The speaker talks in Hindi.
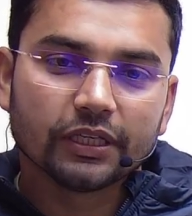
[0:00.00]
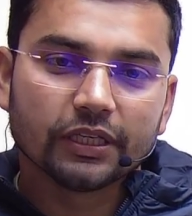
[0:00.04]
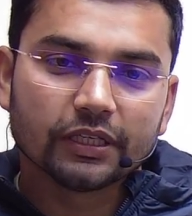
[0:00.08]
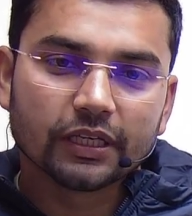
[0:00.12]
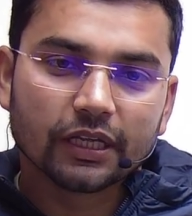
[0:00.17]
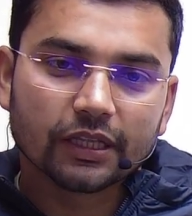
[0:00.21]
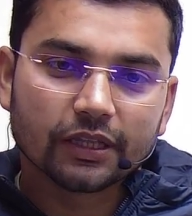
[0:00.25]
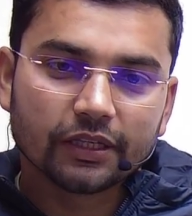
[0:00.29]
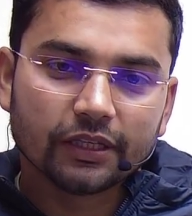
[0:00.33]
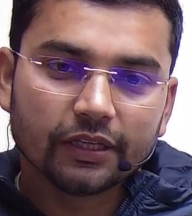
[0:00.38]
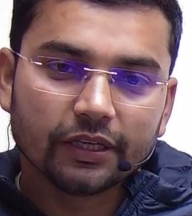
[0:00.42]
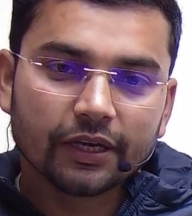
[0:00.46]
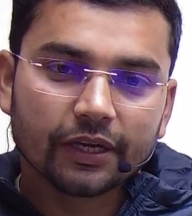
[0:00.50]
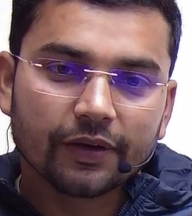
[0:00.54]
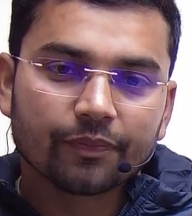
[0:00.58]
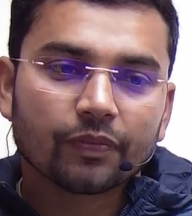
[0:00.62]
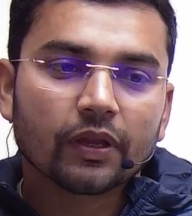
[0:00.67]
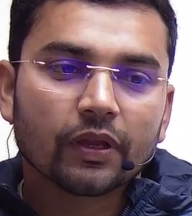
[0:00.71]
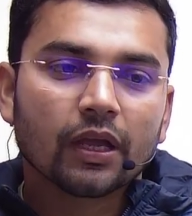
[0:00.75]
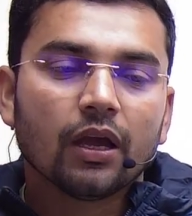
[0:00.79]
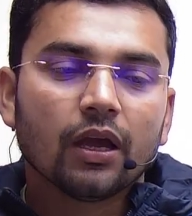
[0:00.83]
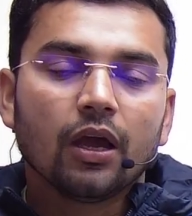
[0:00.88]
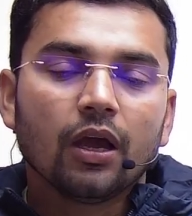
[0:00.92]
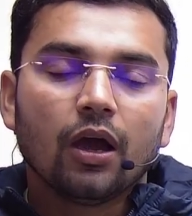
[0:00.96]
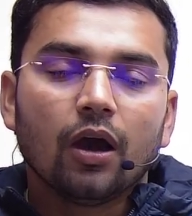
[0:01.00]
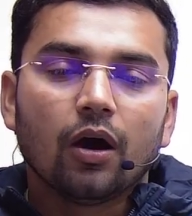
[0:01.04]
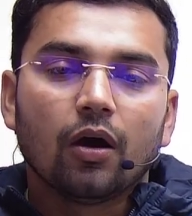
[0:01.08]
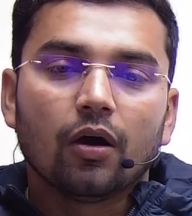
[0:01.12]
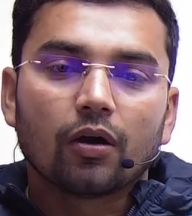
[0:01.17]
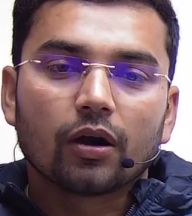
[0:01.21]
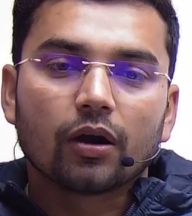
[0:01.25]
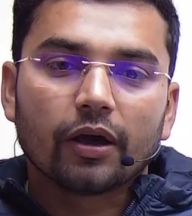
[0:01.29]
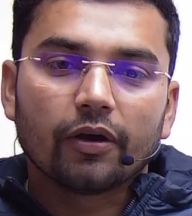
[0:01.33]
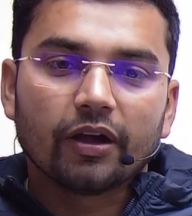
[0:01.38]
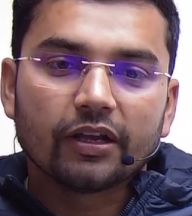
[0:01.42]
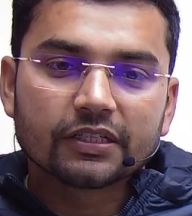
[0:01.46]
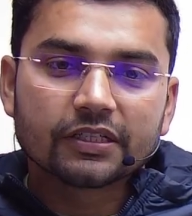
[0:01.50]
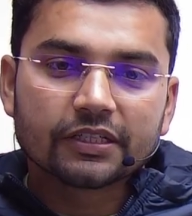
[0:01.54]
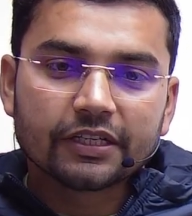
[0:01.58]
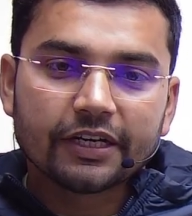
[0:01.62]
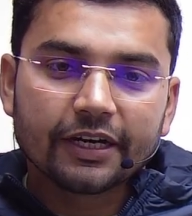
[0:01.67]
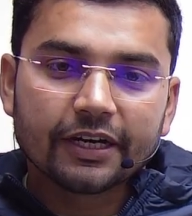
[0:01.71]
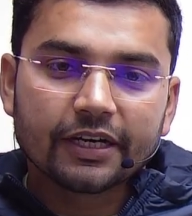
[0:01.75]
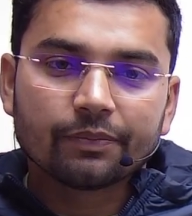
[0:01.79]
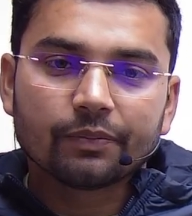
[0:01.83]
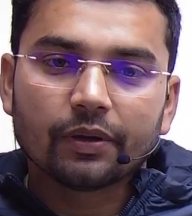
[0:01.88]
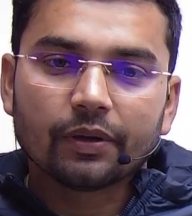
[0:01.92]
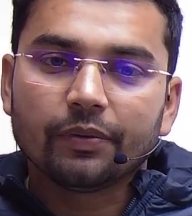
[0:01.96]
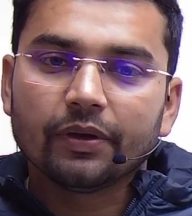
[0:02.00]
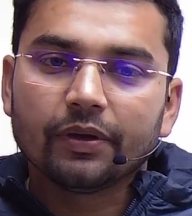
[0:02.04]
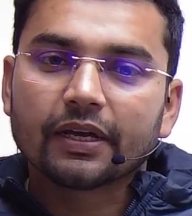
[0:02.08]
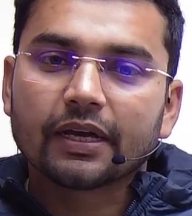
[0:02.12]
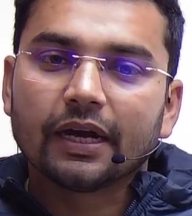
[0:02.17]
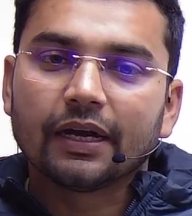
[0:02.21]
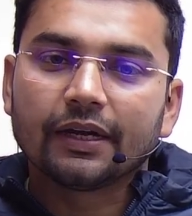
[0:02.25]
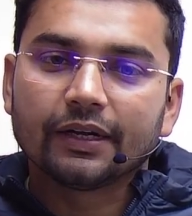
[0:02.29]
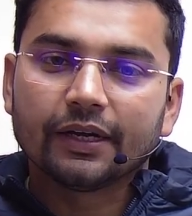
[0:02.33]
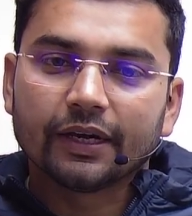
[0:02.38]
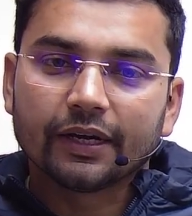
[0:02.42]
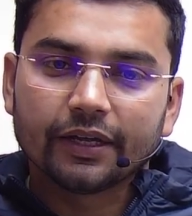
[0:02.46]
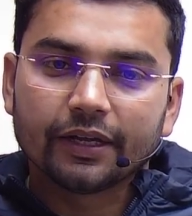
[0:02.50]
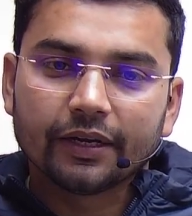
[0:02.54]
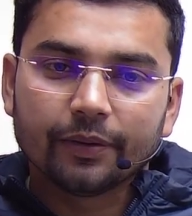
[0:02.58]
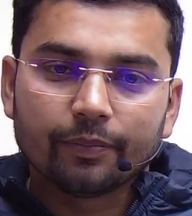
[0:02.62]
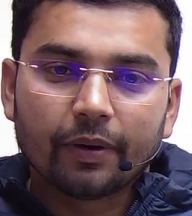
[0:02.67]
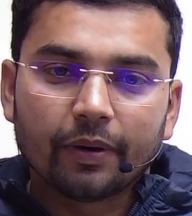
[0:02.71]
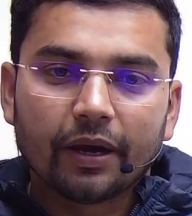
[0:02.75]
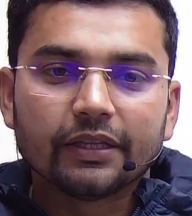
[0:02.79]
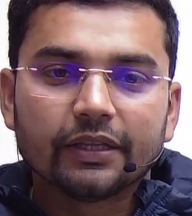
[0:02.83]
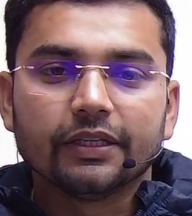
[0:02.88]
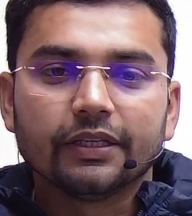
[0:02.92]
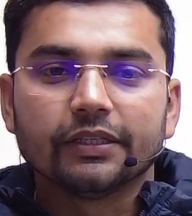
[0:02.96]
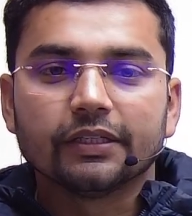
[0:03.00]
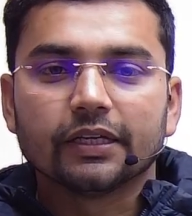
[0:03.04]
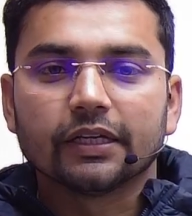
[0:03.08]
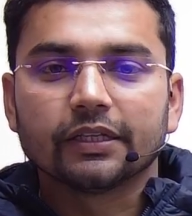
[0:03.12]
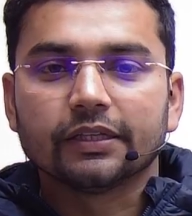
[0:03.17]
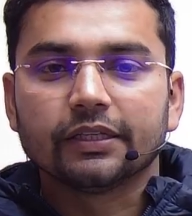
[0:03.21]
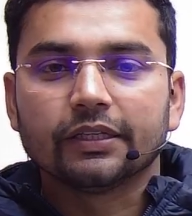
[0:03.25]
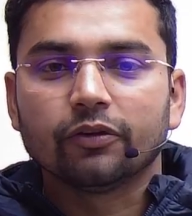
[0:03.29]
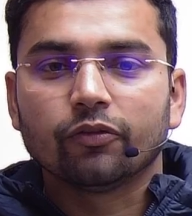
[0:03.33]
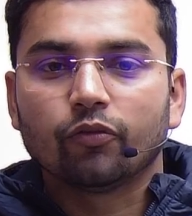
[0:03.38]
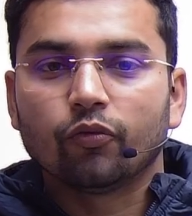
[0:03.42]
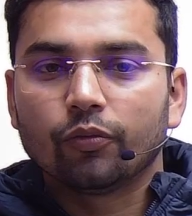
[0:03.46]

जाती है और एस्टेट में भी कैटेगरी बाय दी जाती है